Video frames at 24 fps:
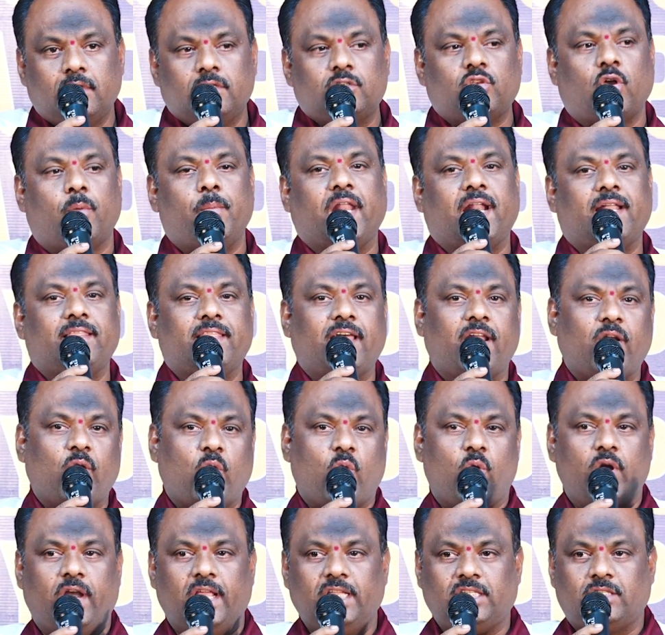సో మీరందరూ
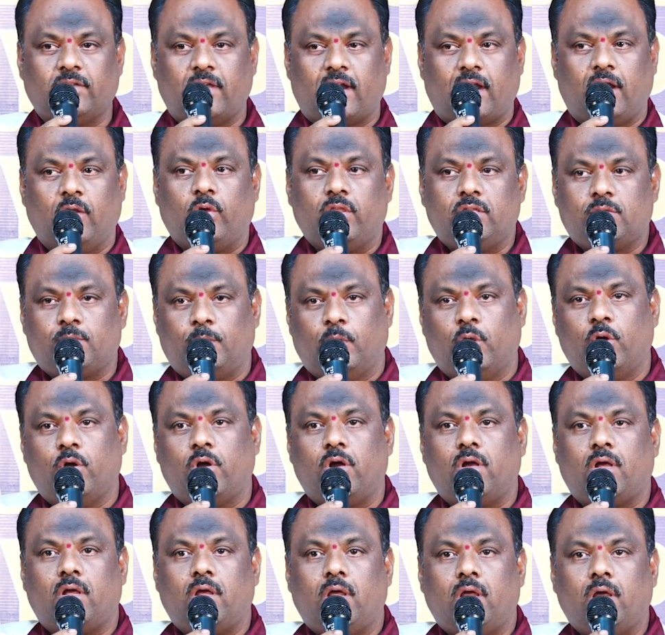కోటీశ్వర్లు ఇప్పుడు
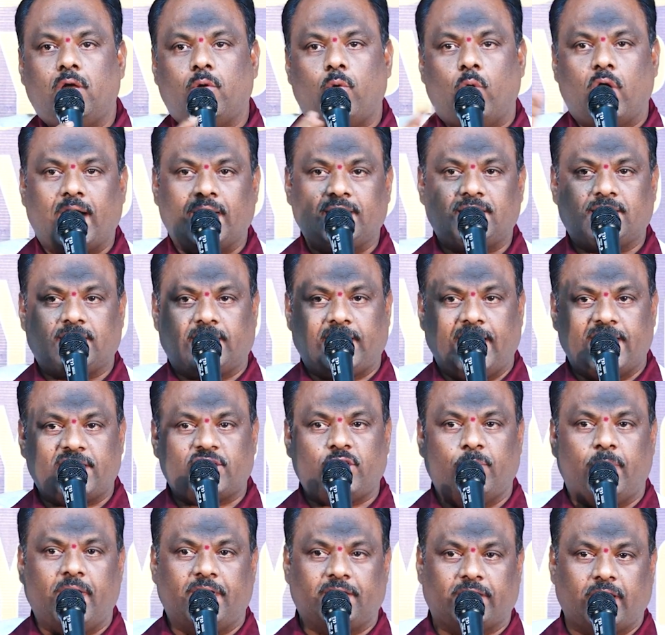ఒక
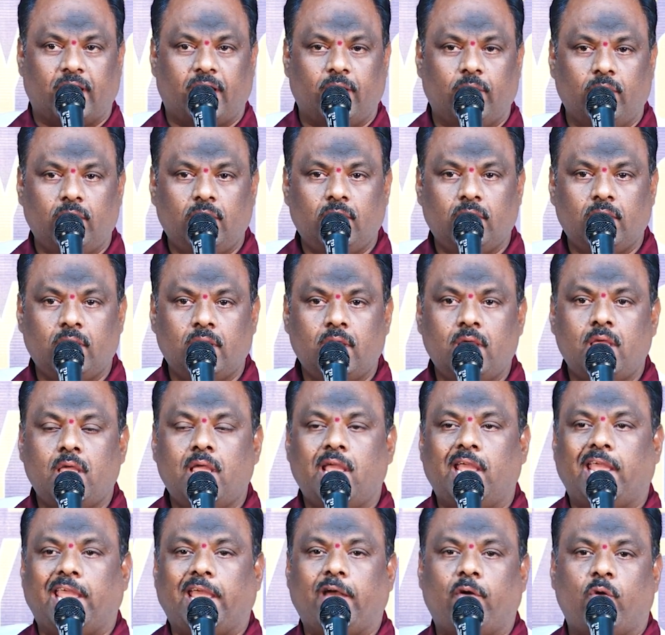టెస్ట్ పెడతాను
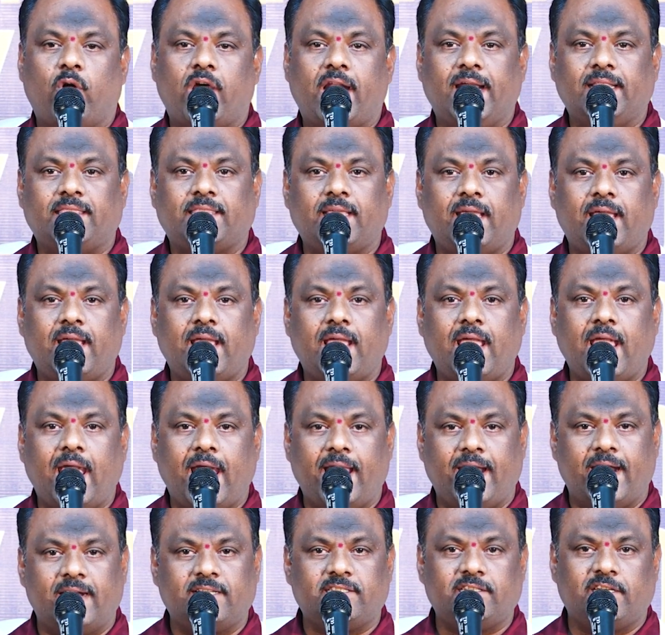ఎవరైతే
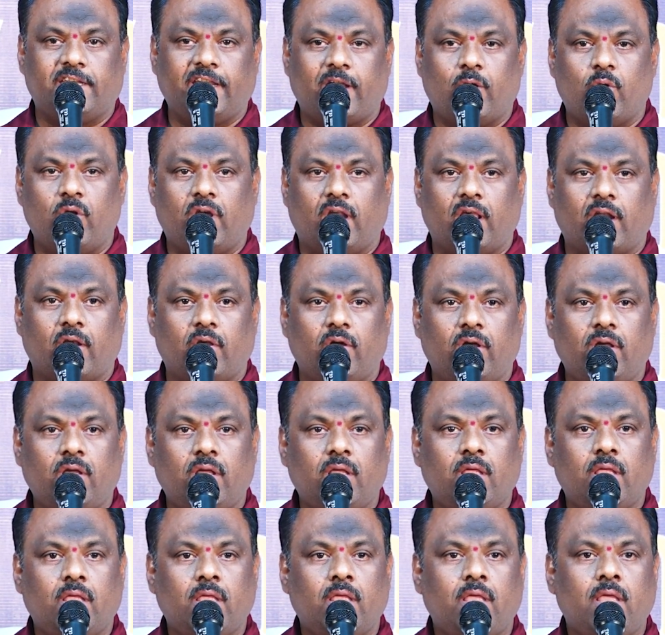ఎనర్జెటిక్ ఉంటారో
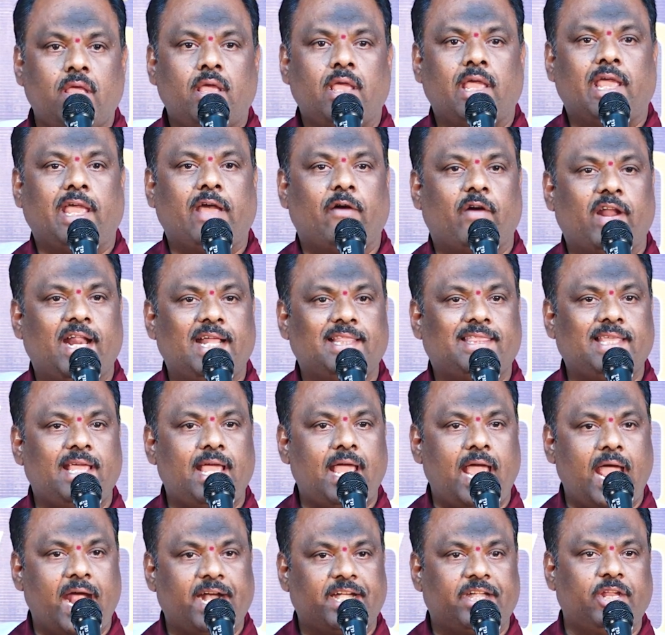ఎవరైతే
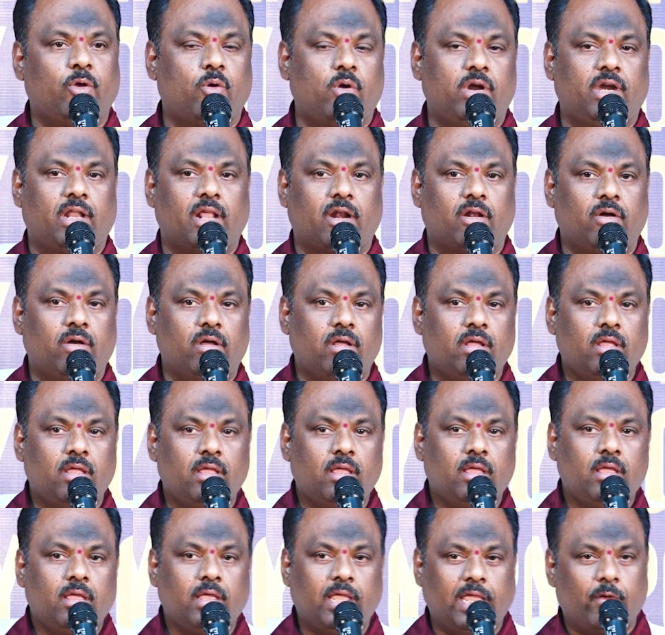యాక్టివ్గా ఉంటారో
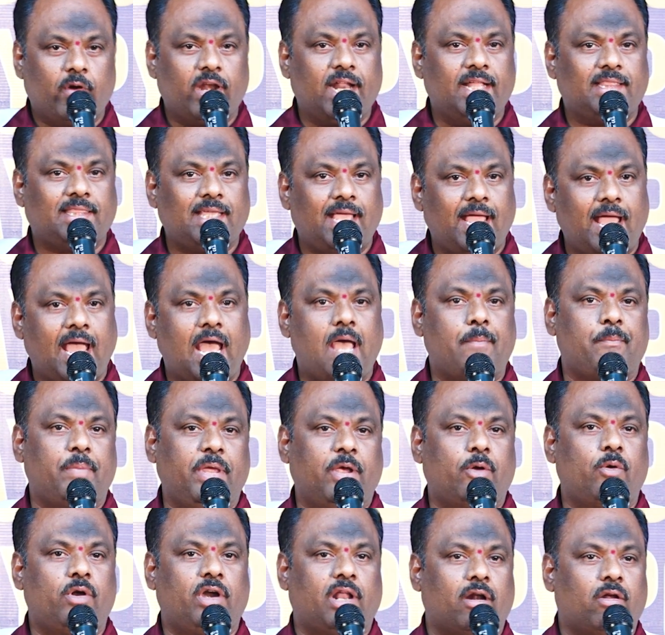ఎవరైతే
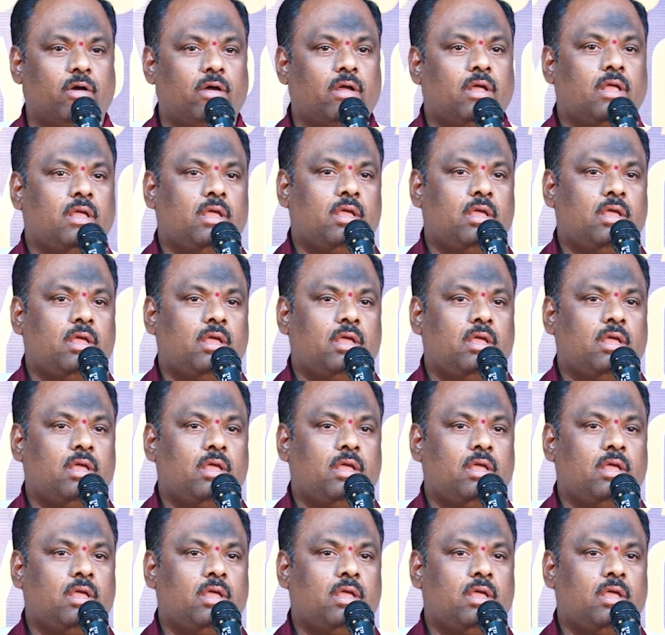హ్యాపీగా ఉంటారో